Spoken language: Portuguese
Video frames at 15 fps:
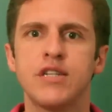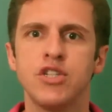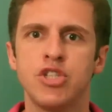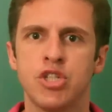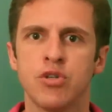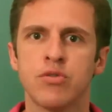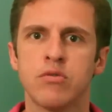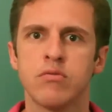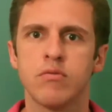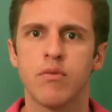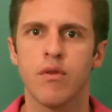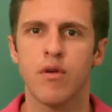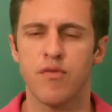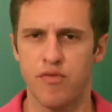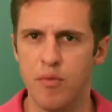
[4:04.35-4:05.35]
sentido.
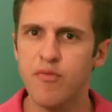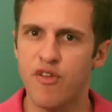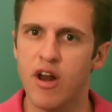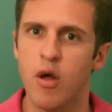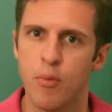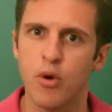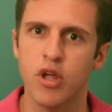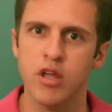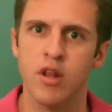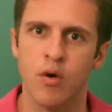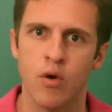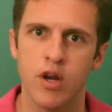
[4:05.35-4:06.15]
Vamos falar um pouquinho da